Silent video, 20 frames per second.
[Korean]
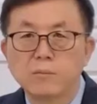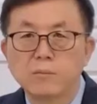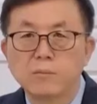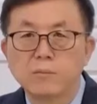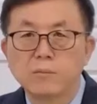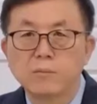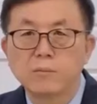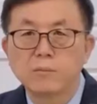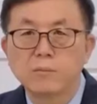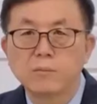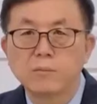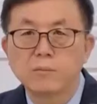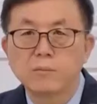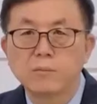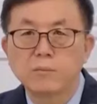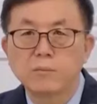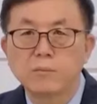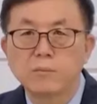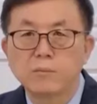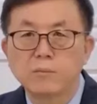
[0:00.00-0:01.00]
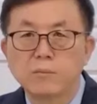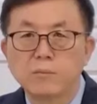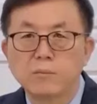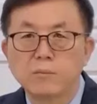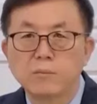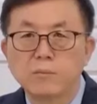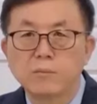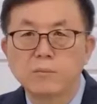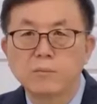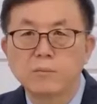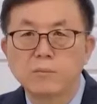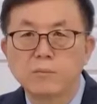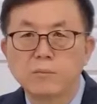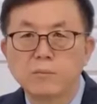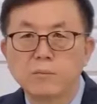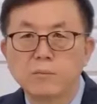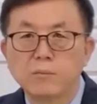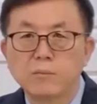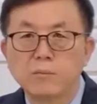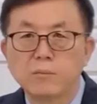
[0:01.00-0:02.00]
그리고 거기에
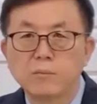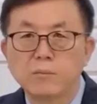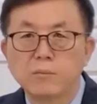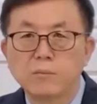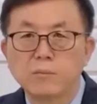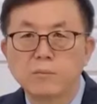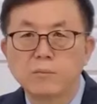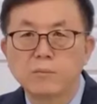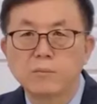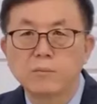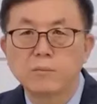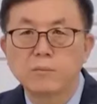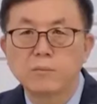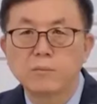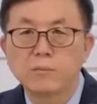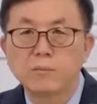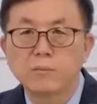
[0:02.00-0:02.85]
하나님의 나라가